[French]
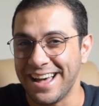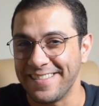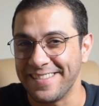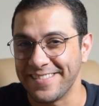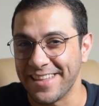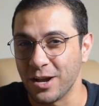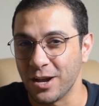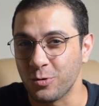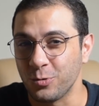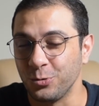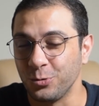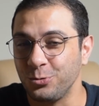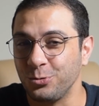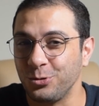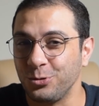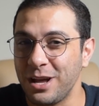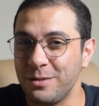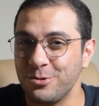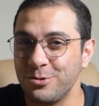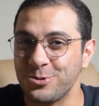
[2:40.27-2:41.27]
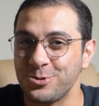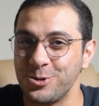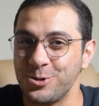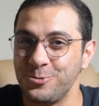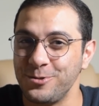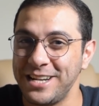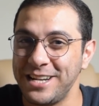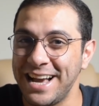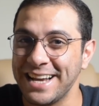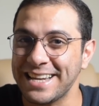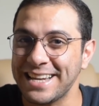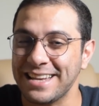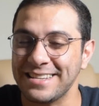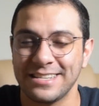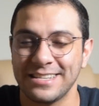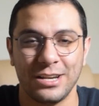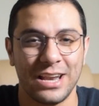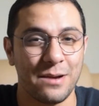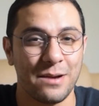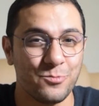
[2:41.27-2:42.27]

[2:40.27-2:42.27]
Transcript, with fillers: un incontournable celui-là car c'est